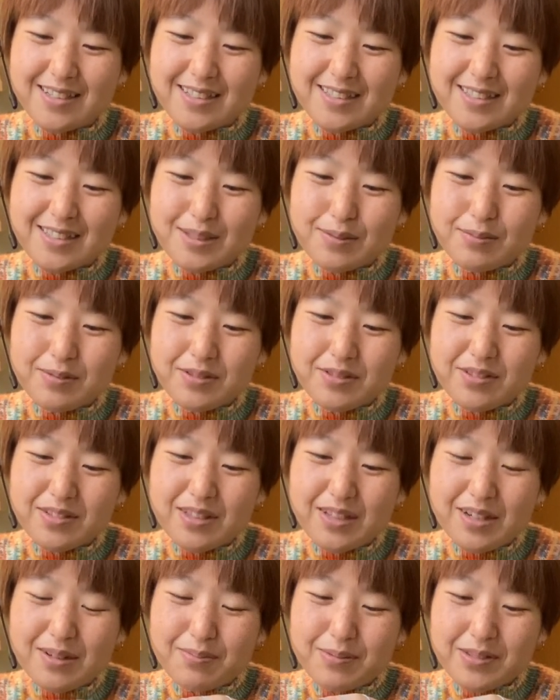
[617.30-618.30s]
自分の
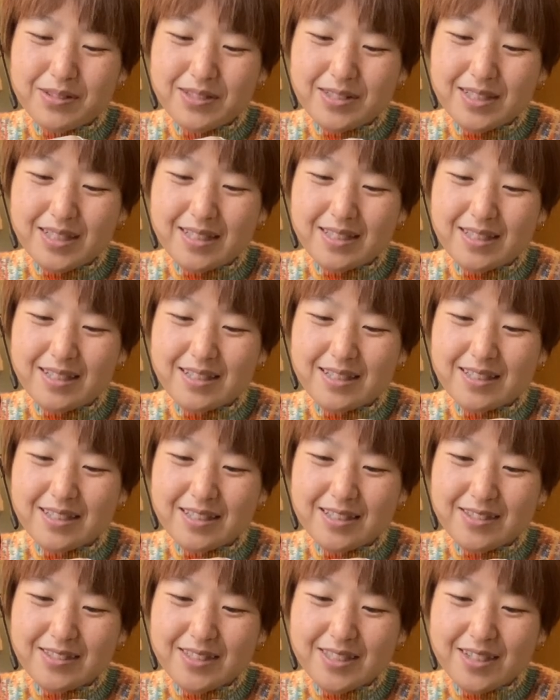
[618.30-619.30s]
手編みのセーター着て
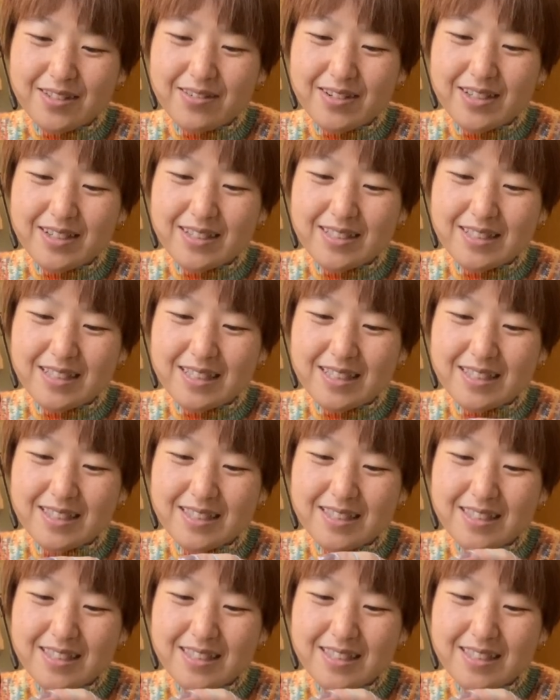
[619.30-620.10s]
湯沢屋に行っ